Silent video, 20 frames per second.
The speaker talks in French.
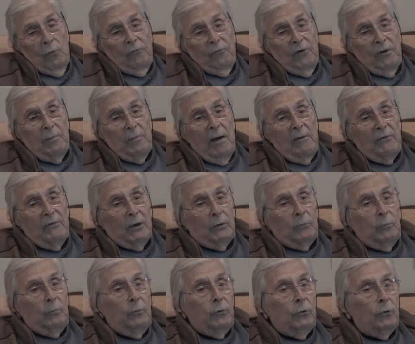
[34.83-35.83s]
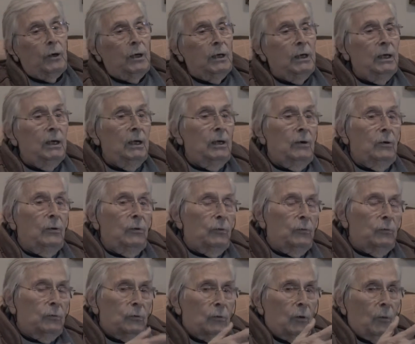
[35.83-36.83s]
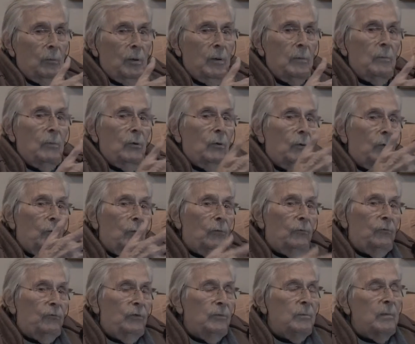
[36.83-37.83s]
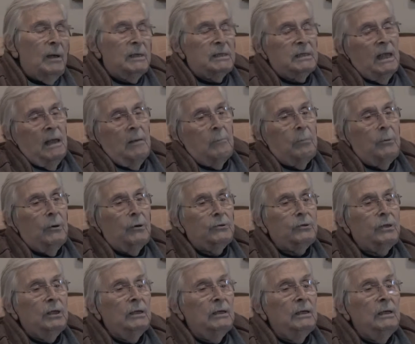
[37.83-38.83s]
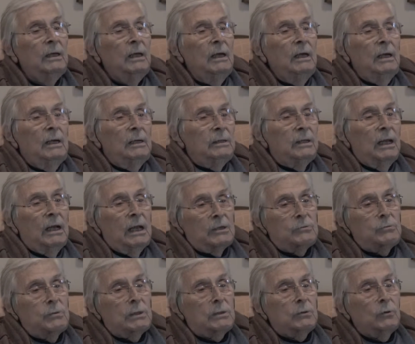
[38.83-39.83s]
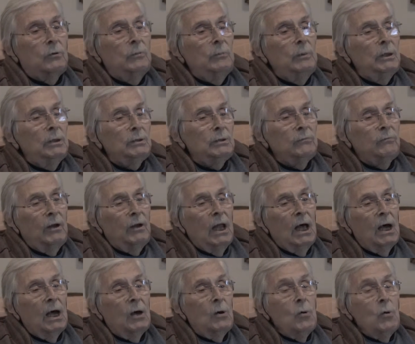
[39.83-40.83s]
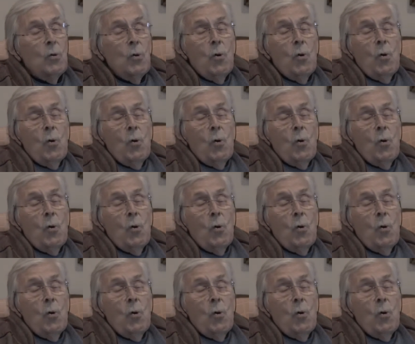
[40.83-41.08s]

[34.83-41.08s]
film avec Muret, quand même un film assez important de la Suisse romande, voilà.